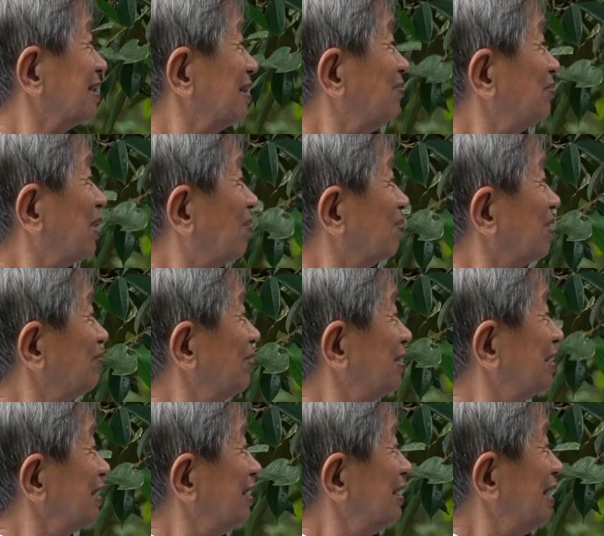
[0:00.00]
đốm rồng nó phát
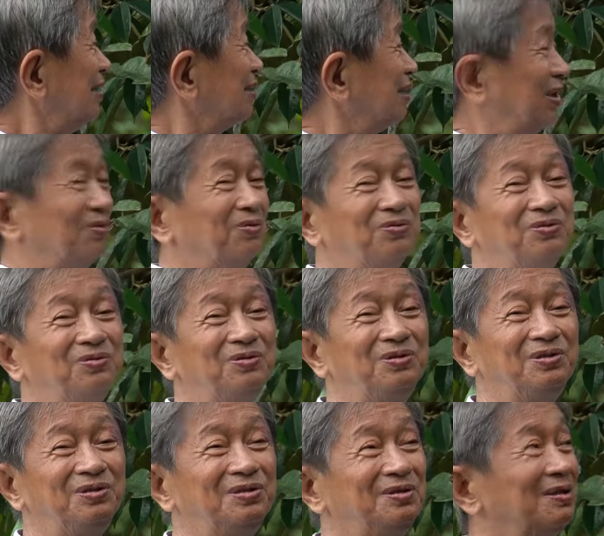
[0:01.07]
triển rất là nhiều
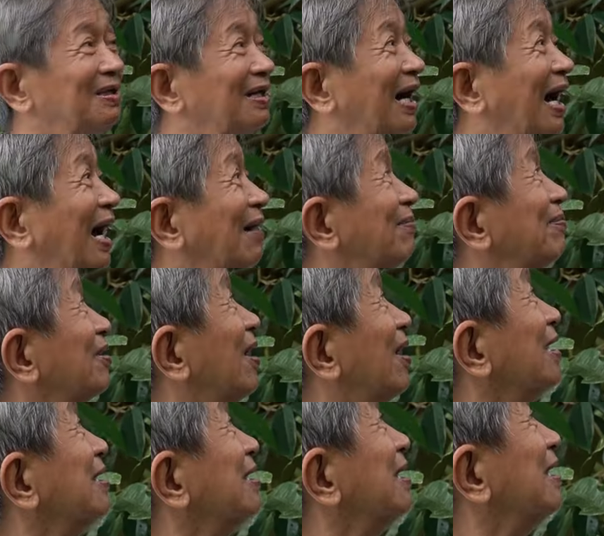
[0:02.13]
à,
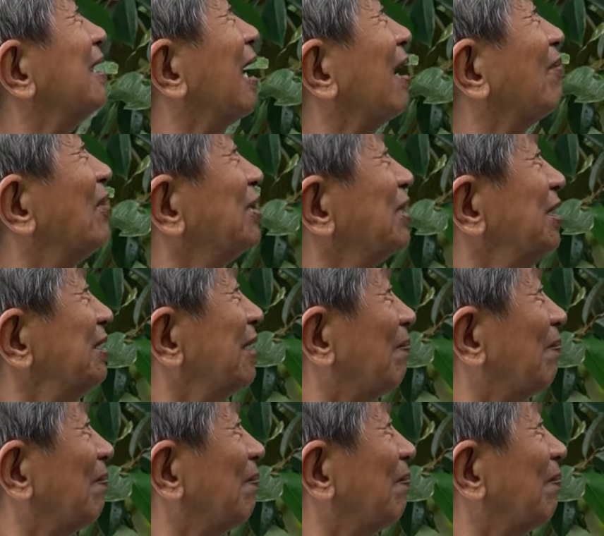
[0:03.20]
coi như là phát triển